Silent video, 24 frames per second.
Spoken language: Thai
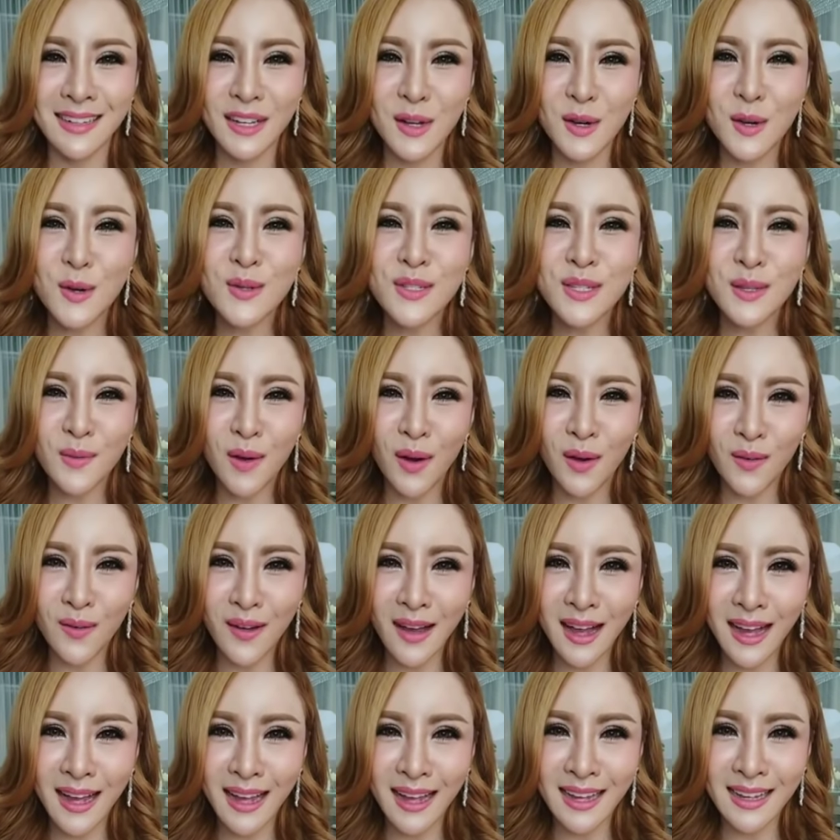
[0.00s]
ครูจะบอก
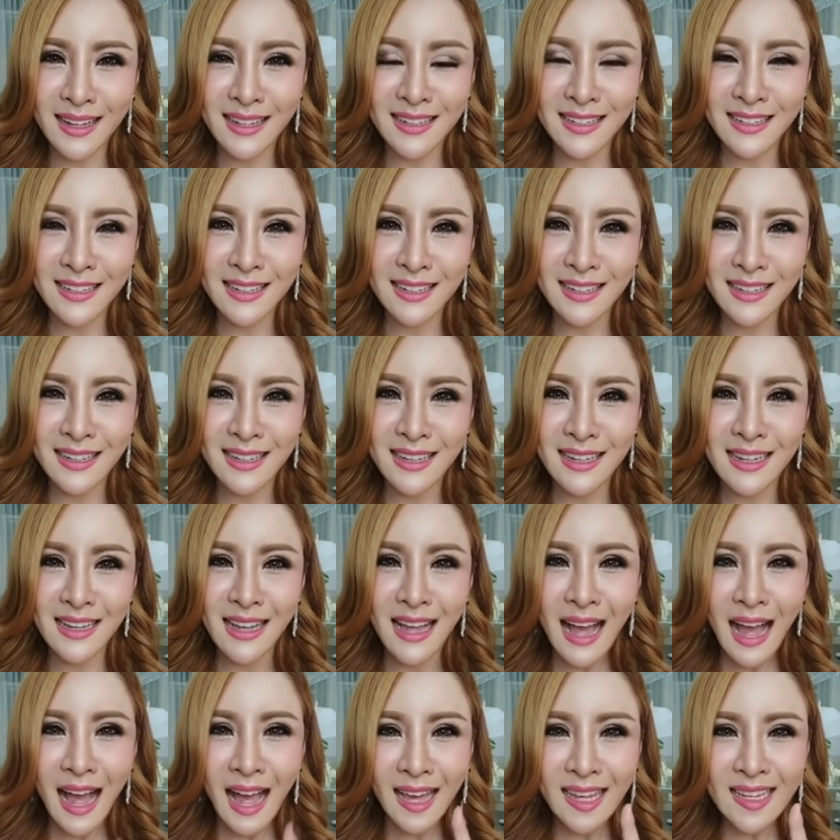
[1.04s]
ว่า
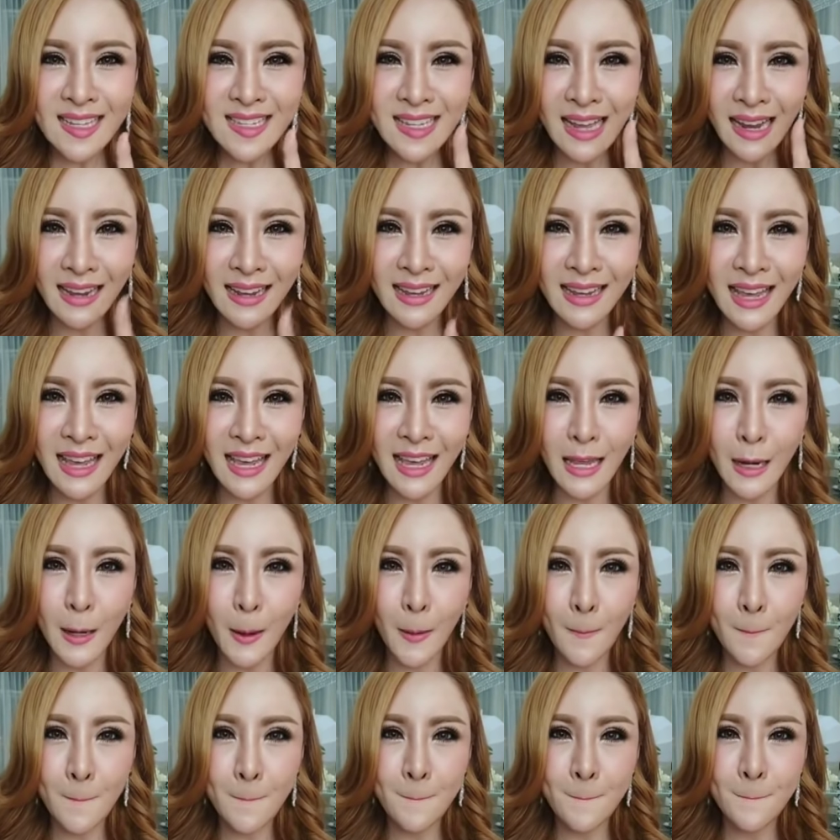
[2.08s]
ให้สังเกต
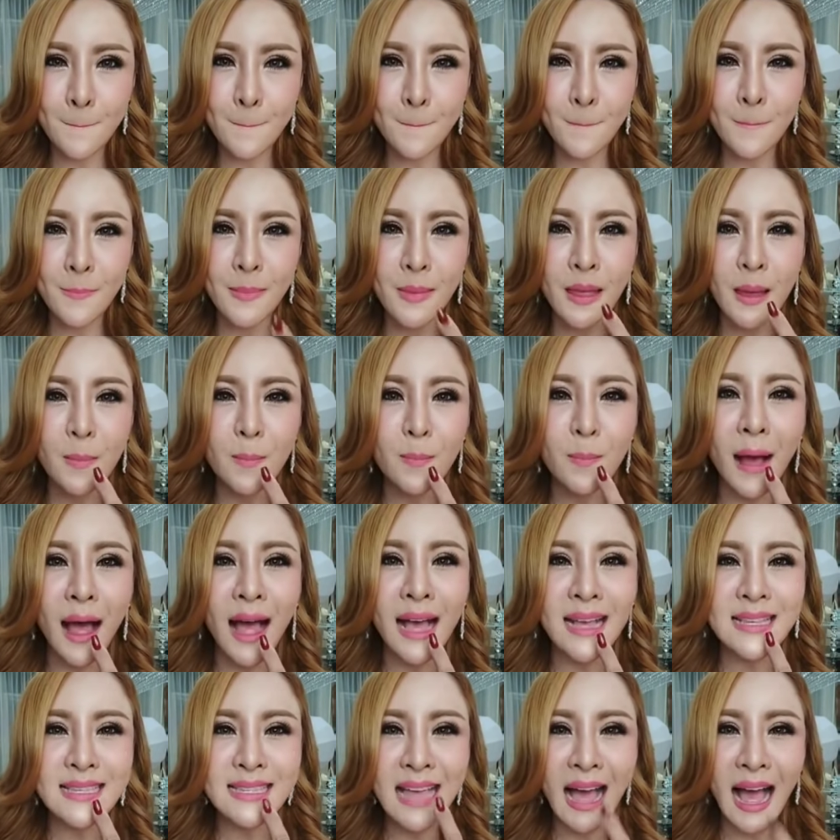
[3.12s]

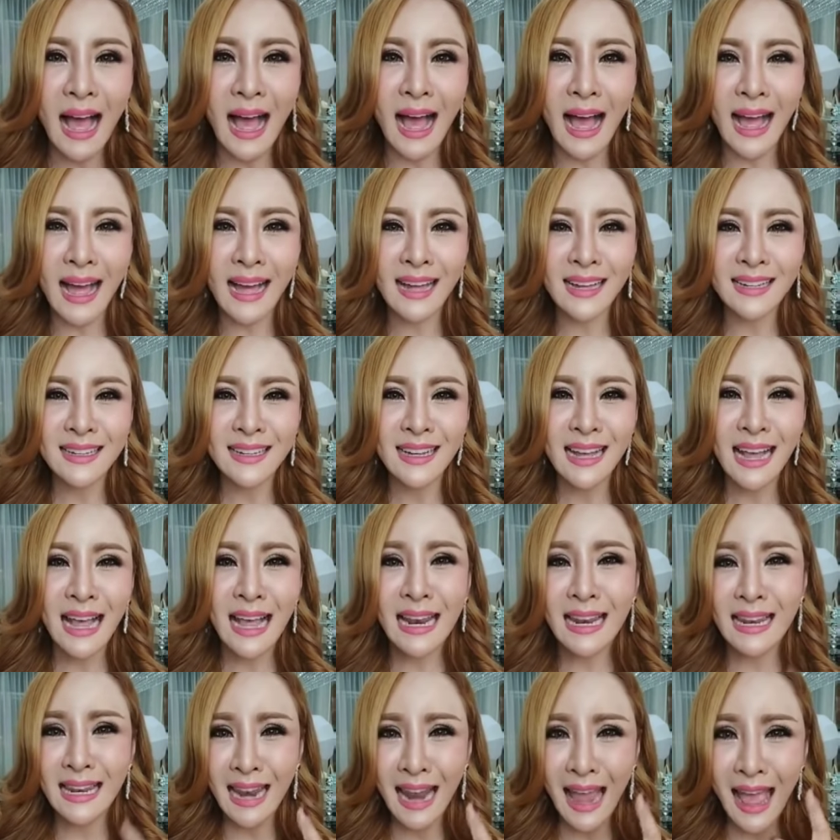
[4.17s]
ภาษา
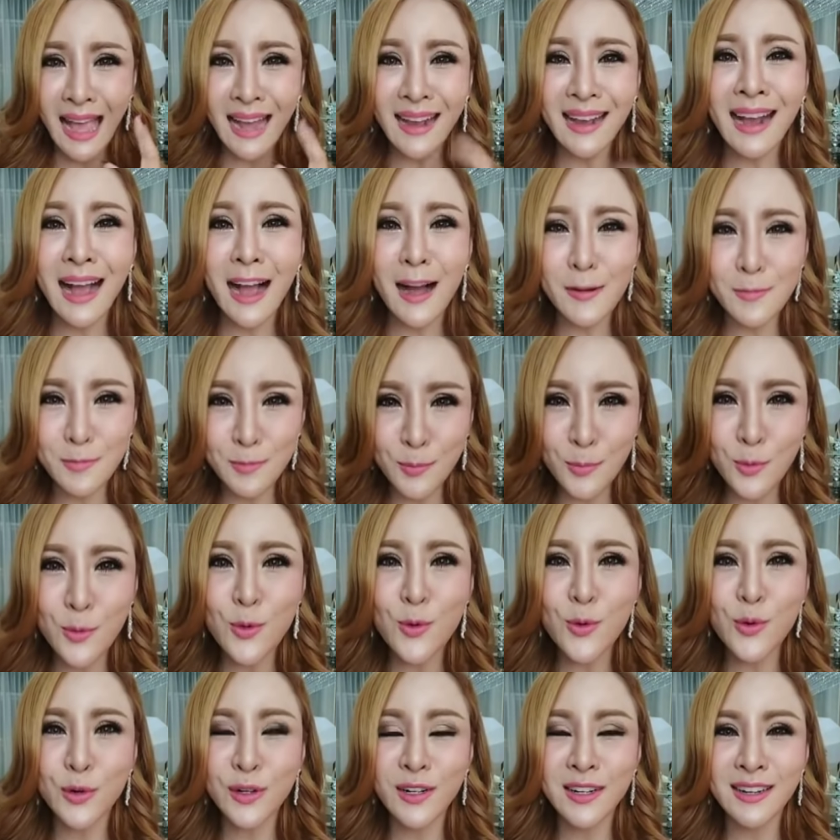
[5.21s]
และคำ
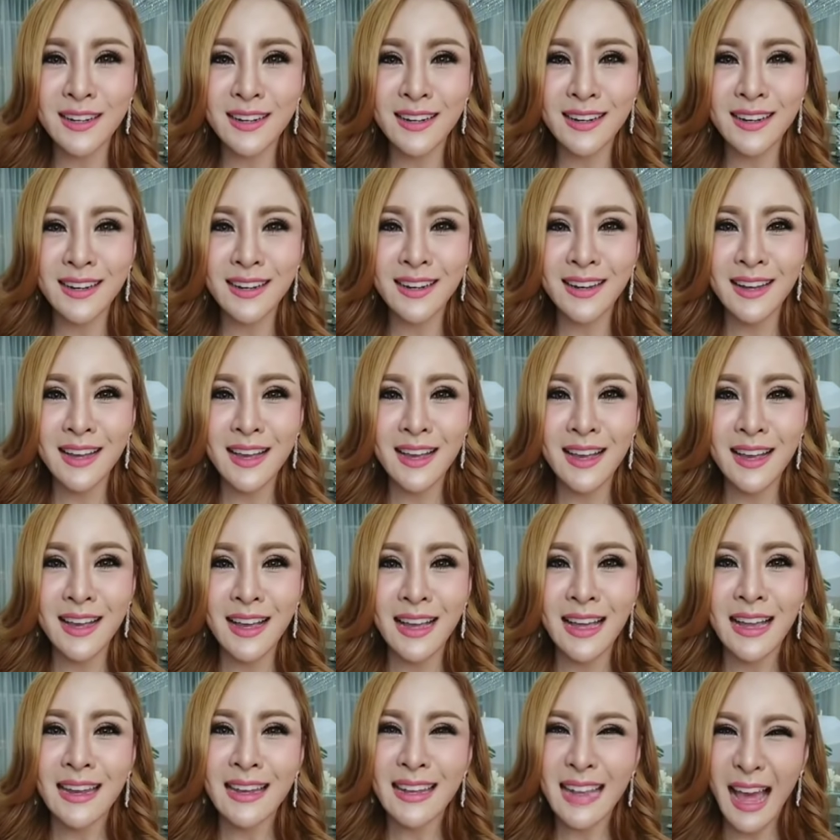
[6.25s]
พูด
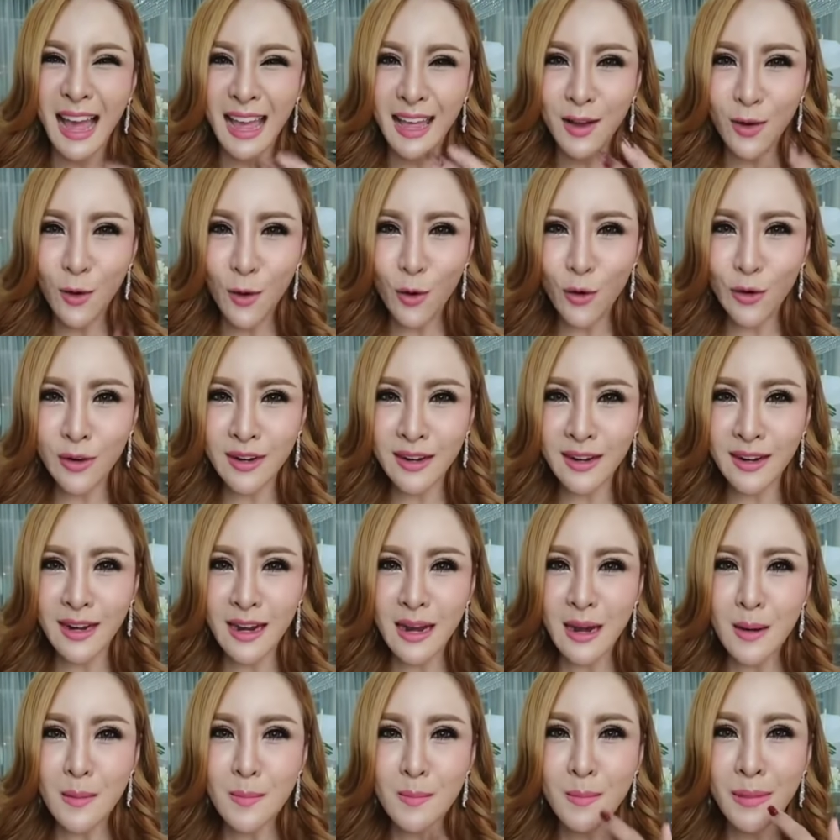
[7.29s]
หลายคน
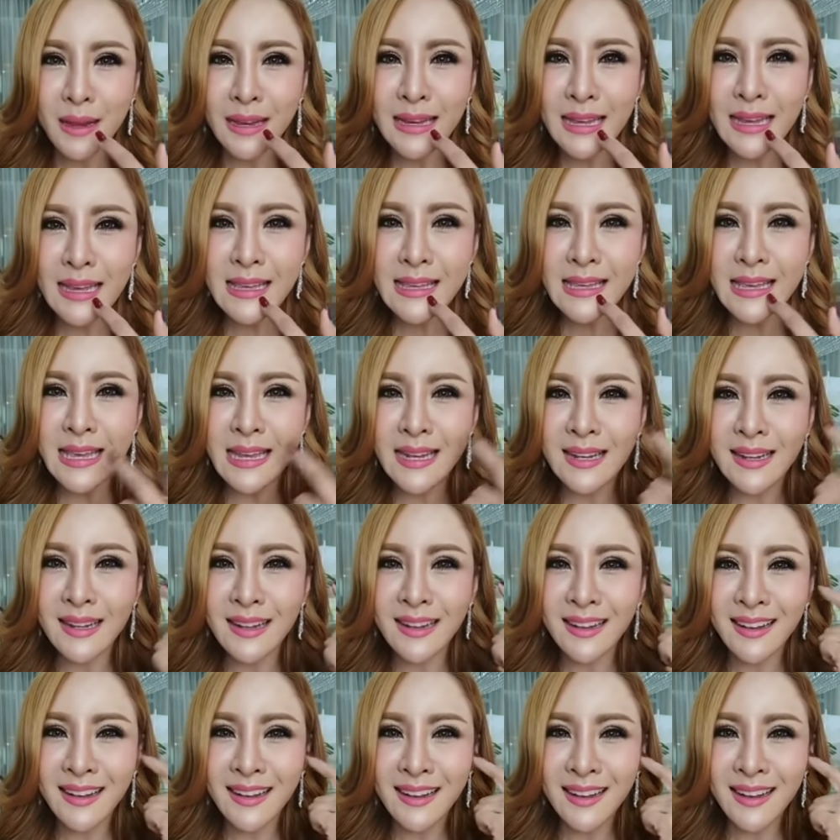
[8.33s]
ไม่ได้ยิน
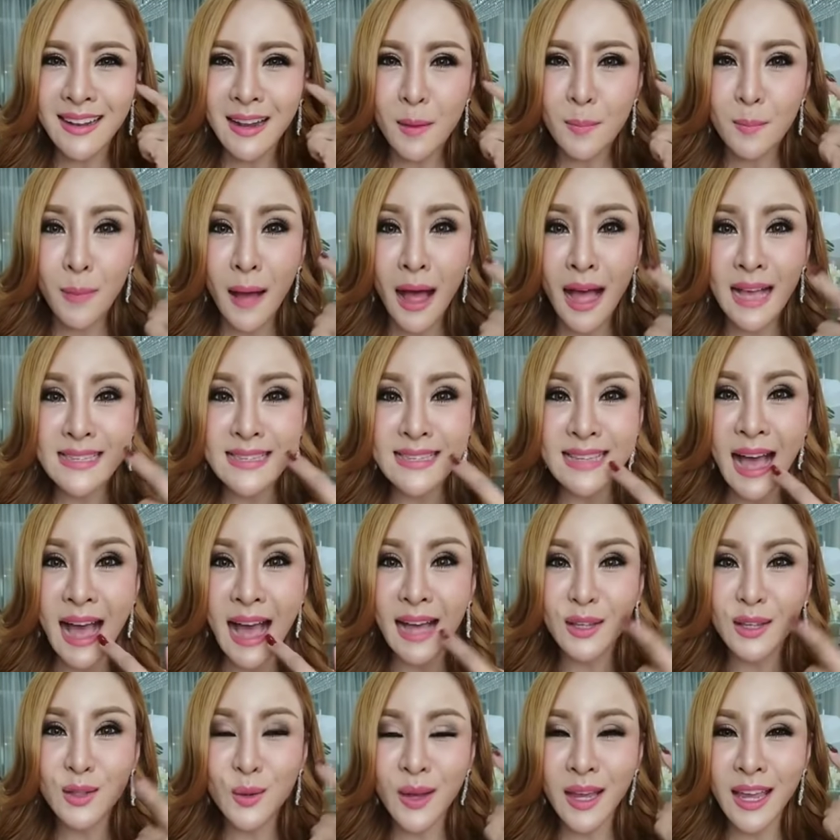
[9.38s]
ภาษา
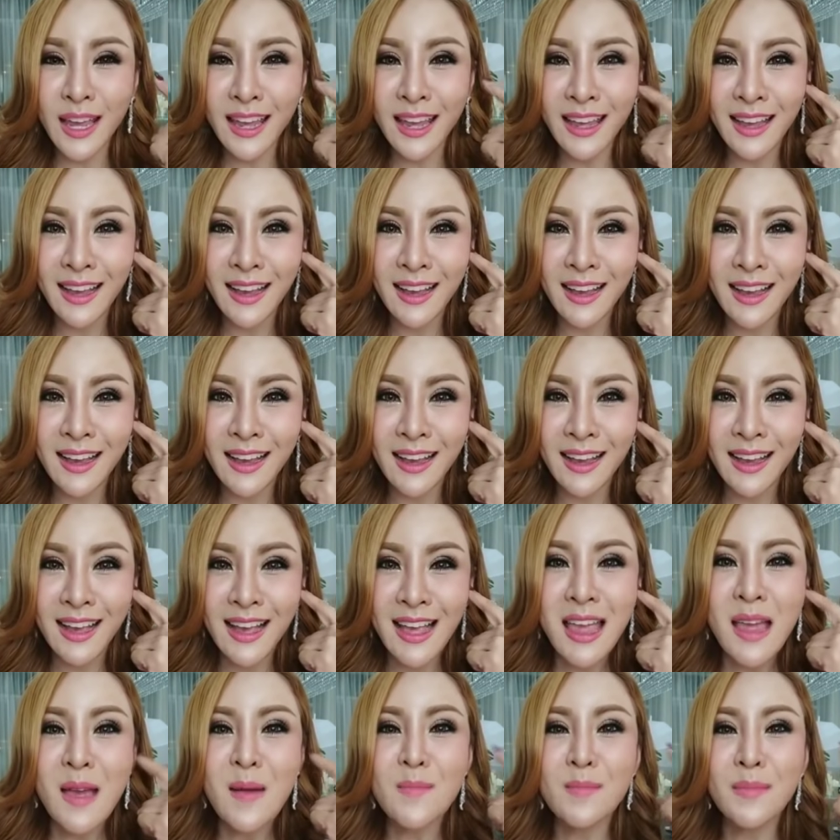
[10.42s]
ตัวเอง
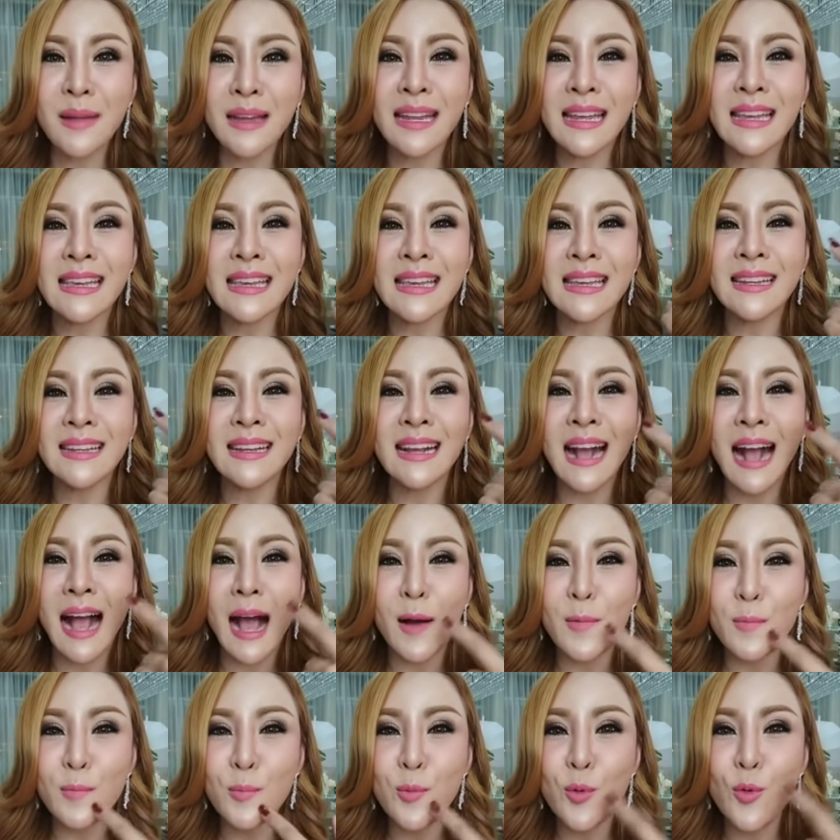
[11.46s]
ไม่ได้ยิน
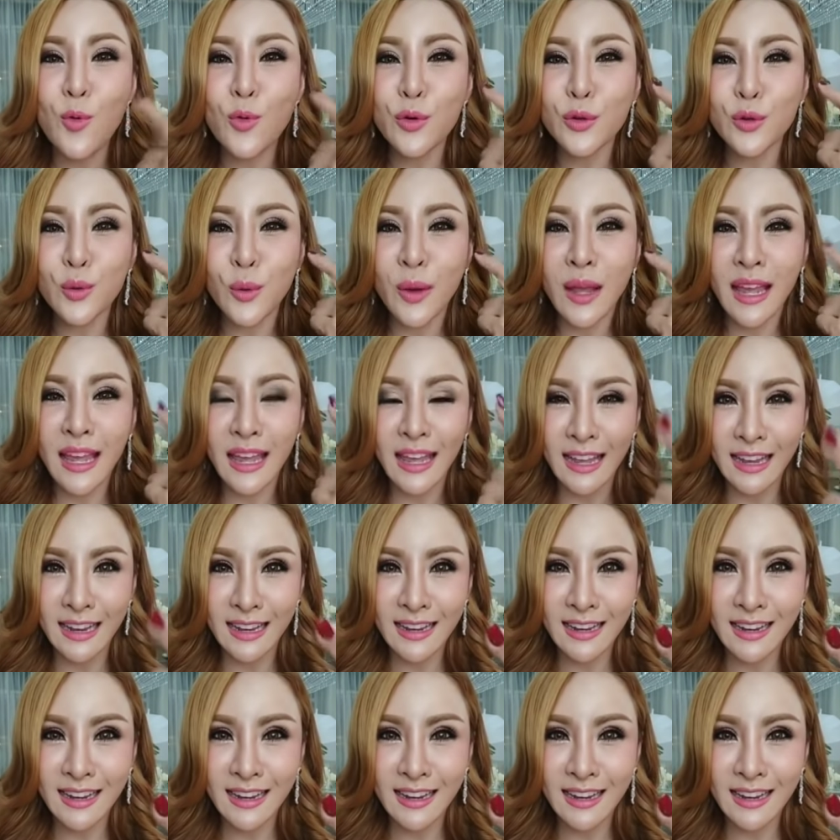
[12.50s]
คำพูดตัวเอง